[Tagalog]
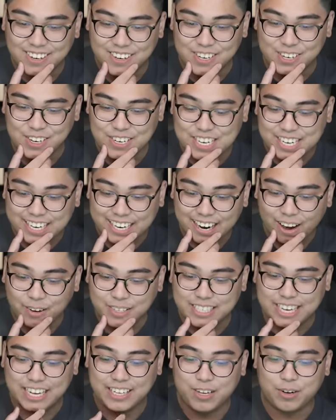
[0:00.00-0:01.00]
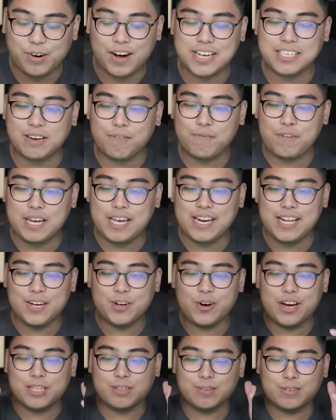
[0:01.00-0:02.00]
yung huge crown cat ko kasi feeling
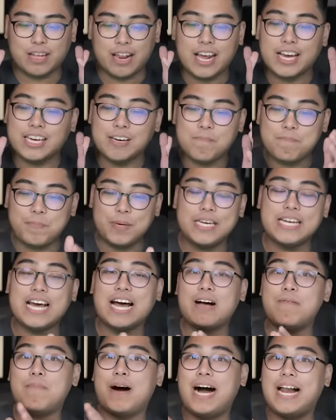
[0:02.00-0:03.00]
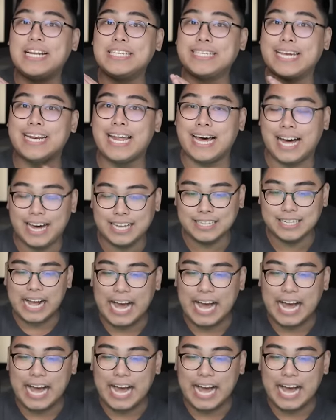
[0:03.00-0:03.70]
ko ito talaga yung pinakamahal sa lahat.